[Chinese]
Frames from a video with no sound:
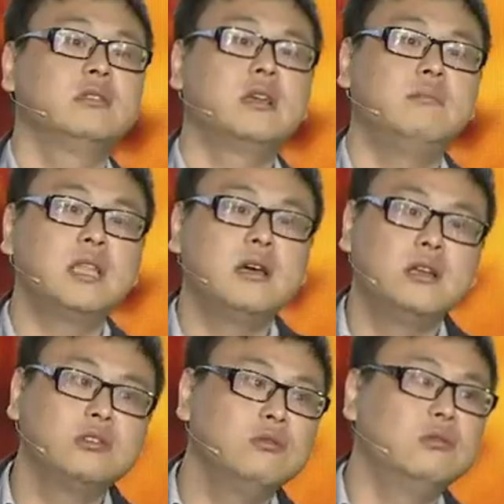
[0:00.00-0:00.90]
都知道麦当
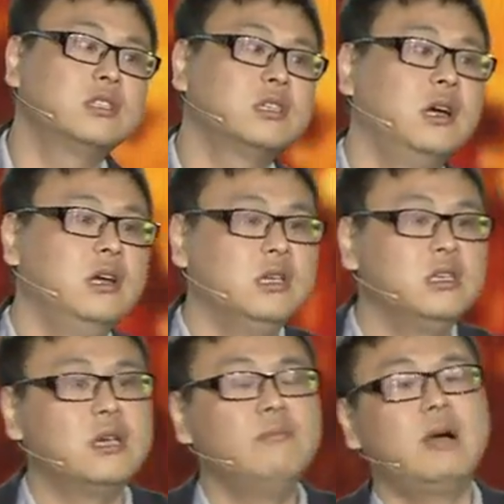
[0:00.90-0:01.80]
劳中国是
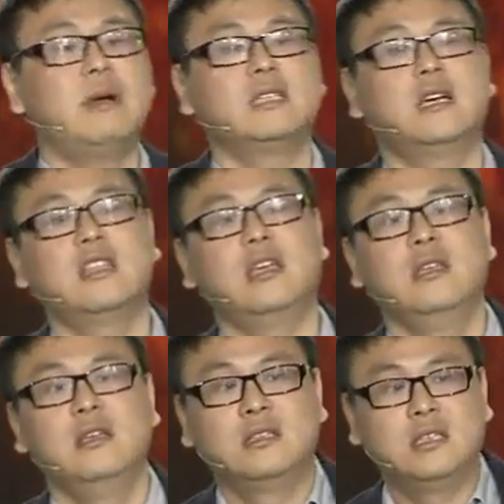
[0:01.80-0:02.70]
一千八百家店，
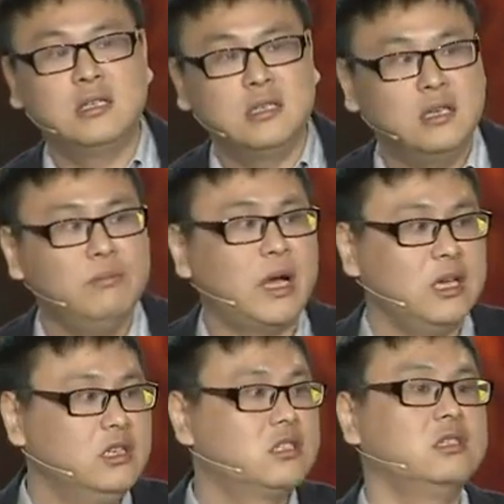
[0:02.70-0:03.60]
将近一
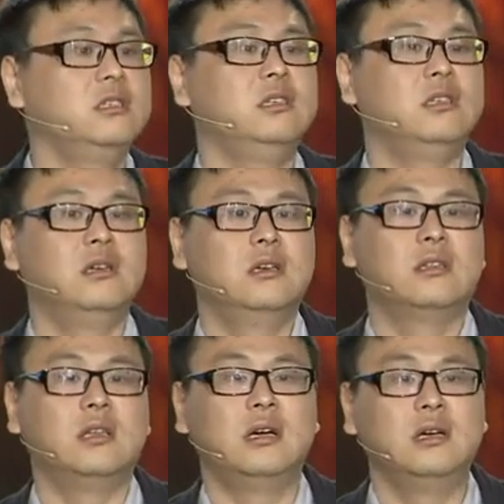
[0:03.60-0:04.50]
百一十亿
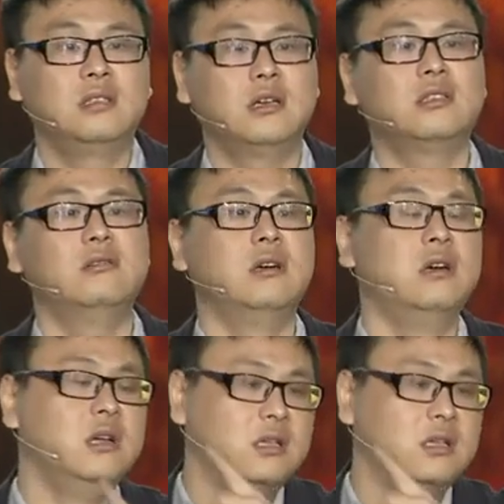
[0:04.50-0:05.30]
的销售额。